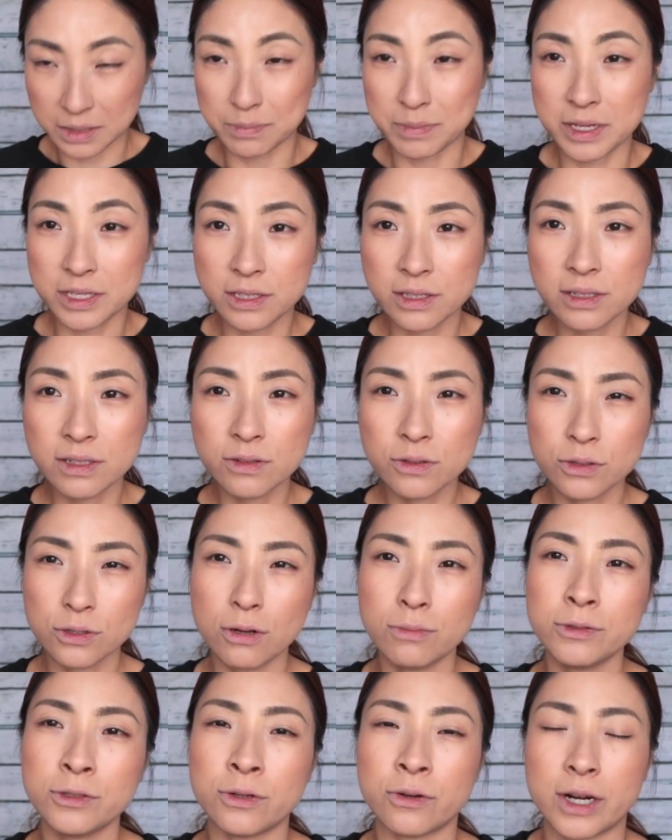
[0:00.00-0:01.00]
水を
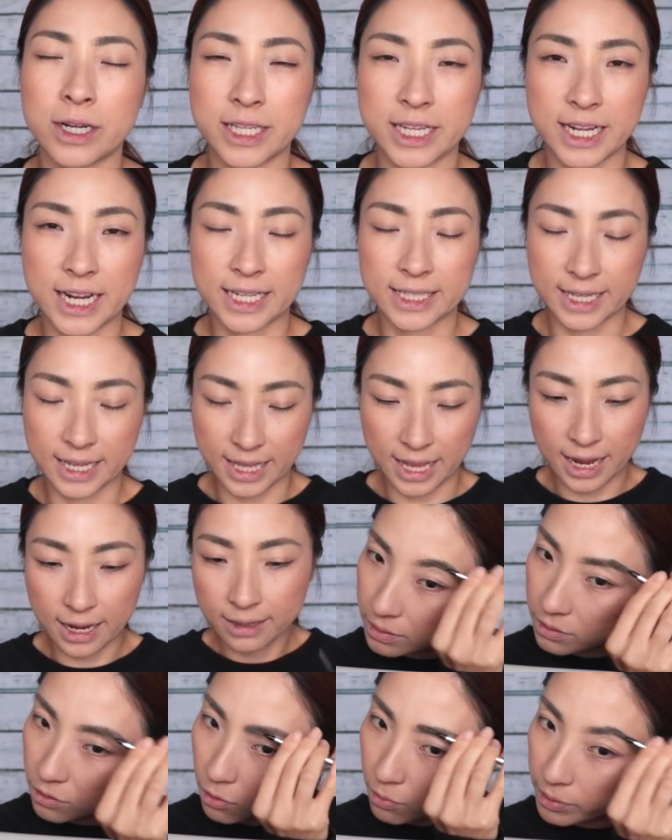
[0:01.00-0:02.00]
飲むのが苦手で、
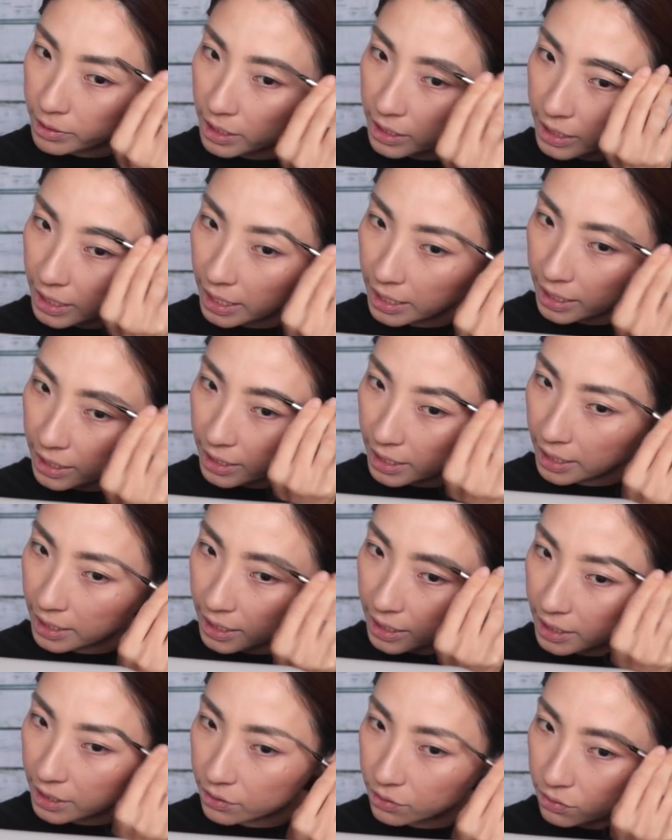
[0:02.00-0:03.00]
飲まなきゃいけないん
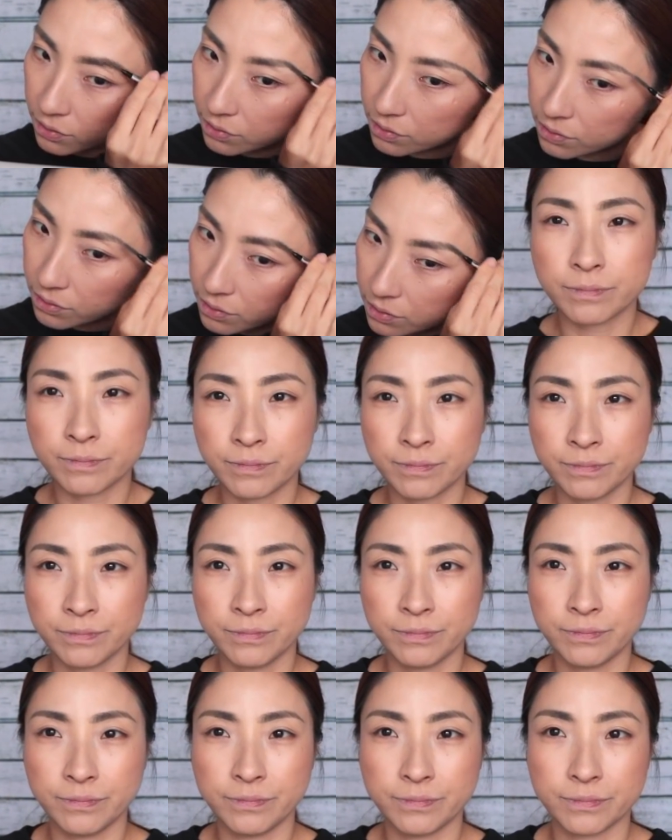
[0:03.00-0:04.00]
だけど、う
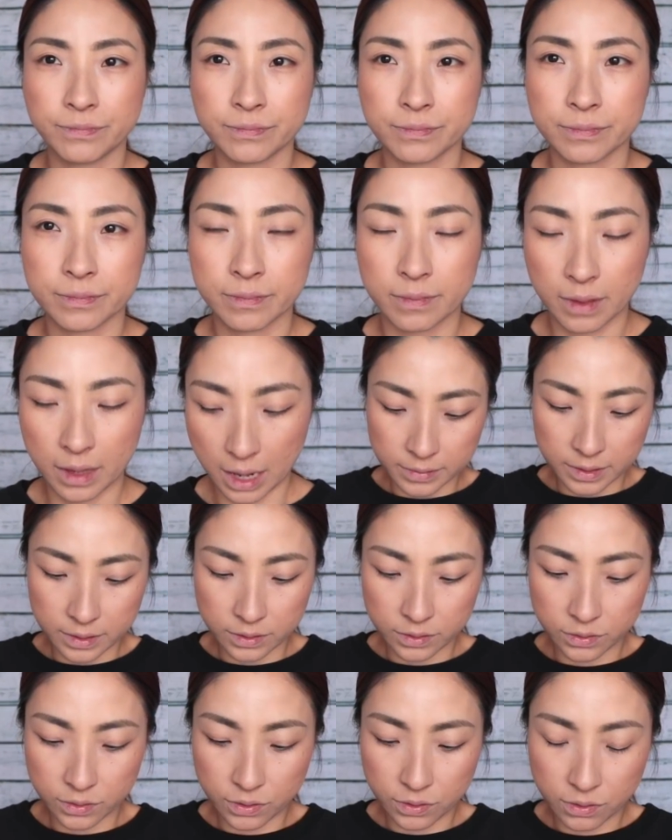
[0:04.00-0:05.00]
ん、
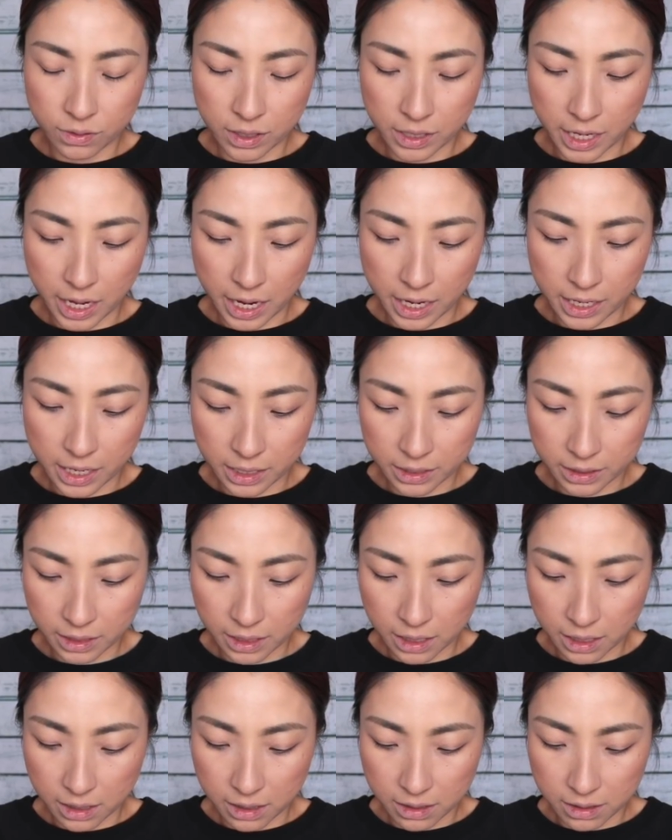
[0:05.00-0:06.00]
そういうのが原因だっ
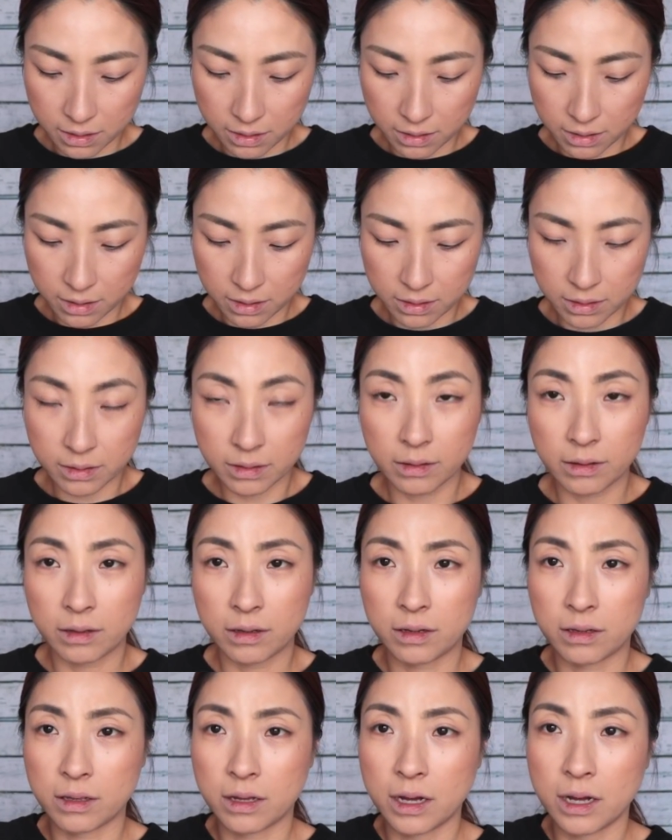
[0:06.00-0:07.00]
たらい
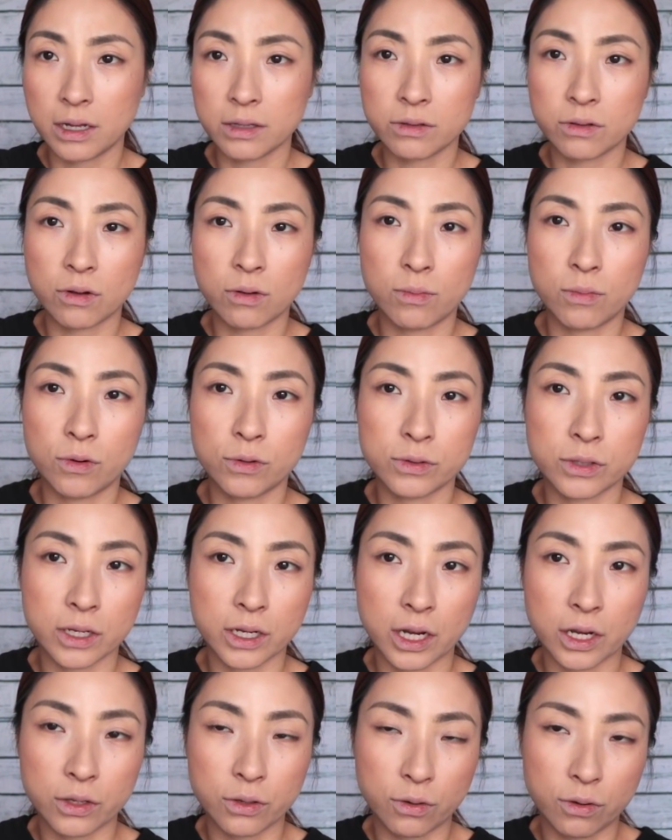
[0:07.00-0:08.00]
いなと思うんだ
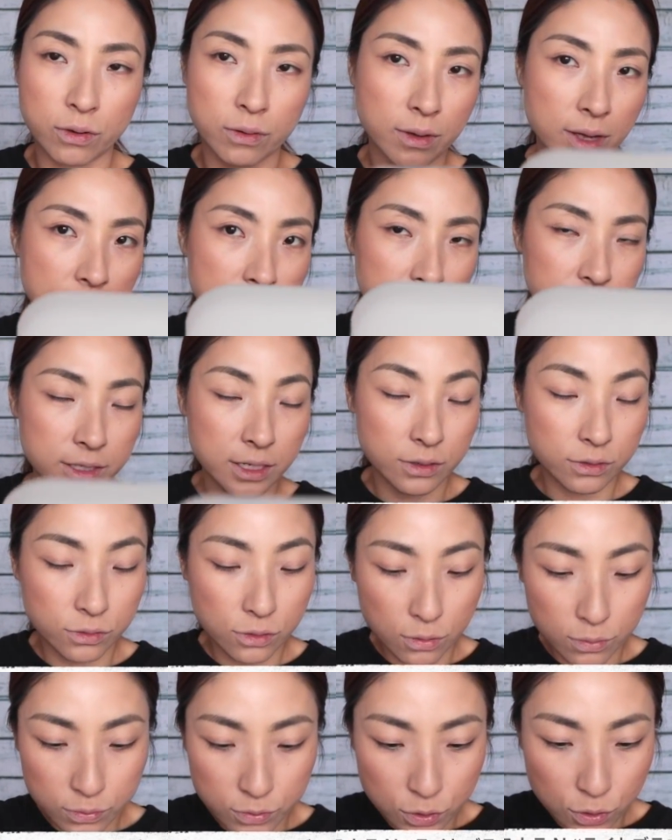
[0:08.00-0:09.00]
けど。エクセル
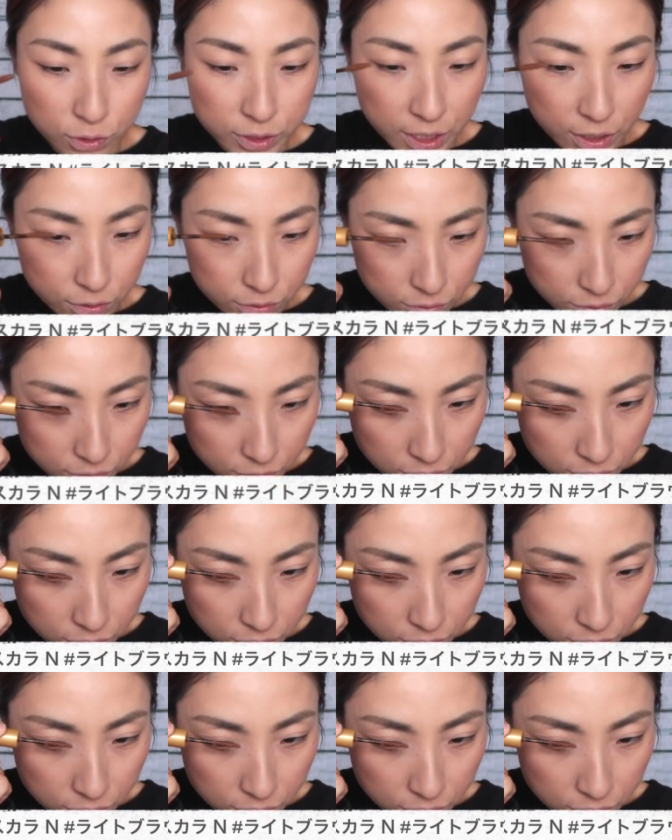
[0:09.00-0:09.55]
のブロージェル、